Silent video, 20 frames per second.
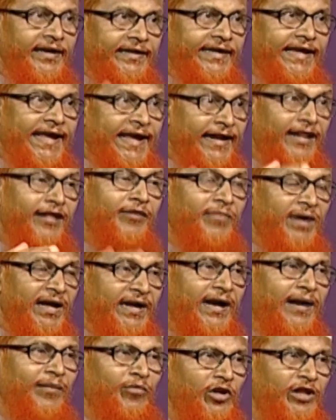তার জ্ঞানের
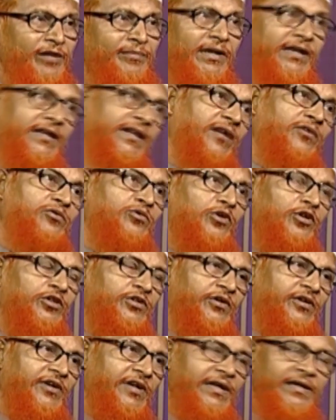মান আমলের মান তার
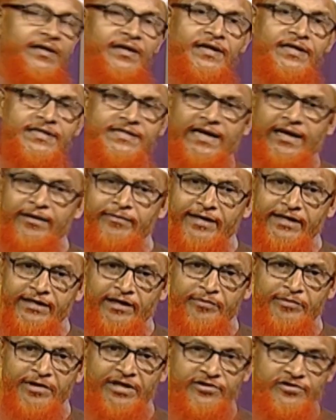উন্নত হয় সাহাব
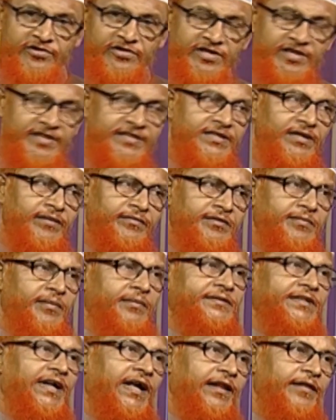একরামকে রসুল সাল্লাম
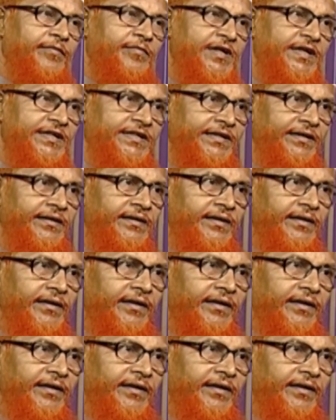যেভাবে তালিম দিয়েছেন